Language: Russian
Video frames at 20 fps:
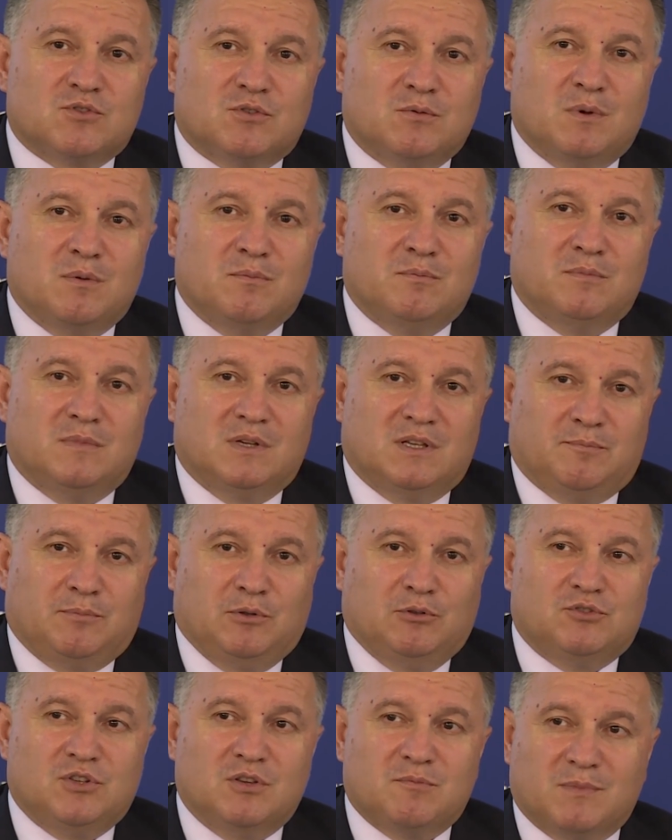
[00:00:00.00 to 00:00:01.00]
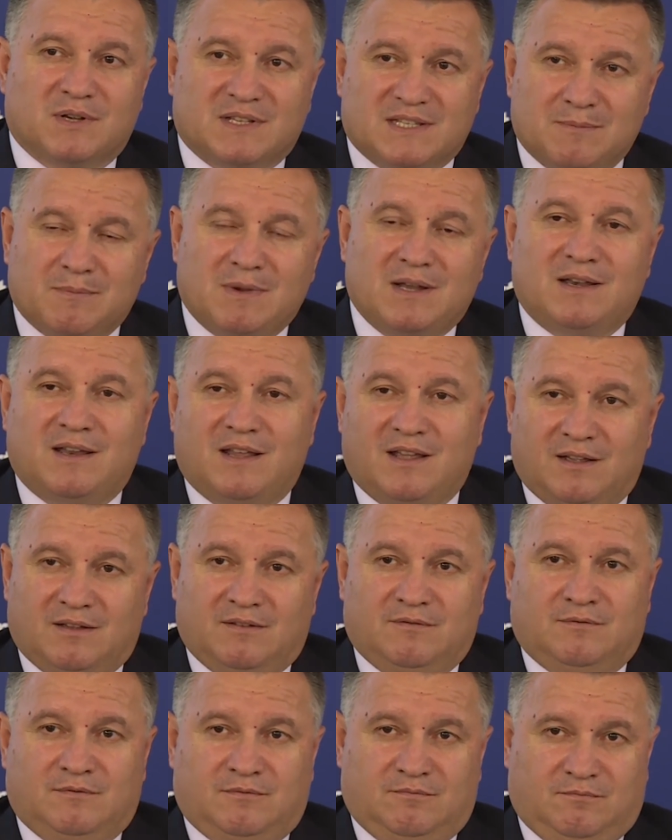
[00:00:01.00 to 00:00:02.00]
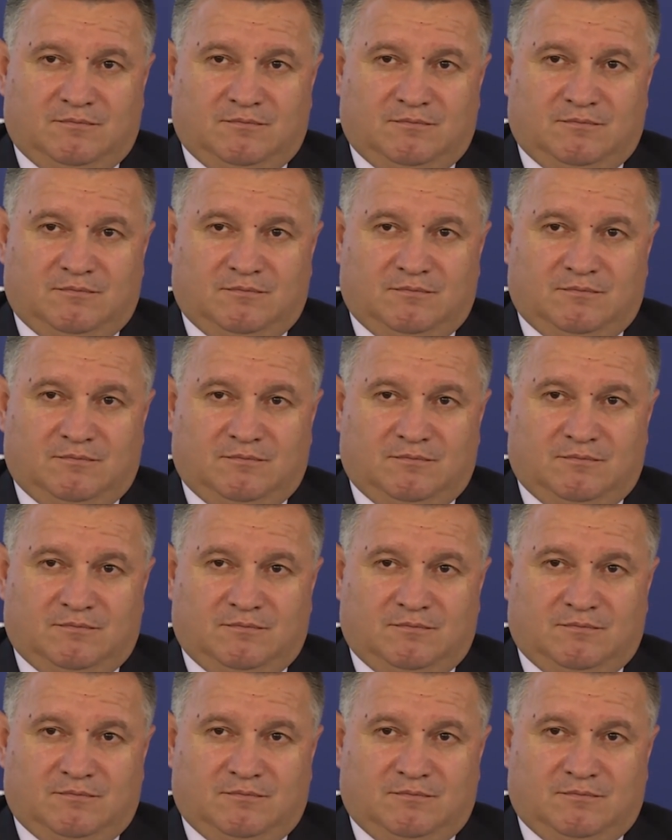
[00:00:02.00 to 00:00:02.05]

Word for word: чтобы получить максимальное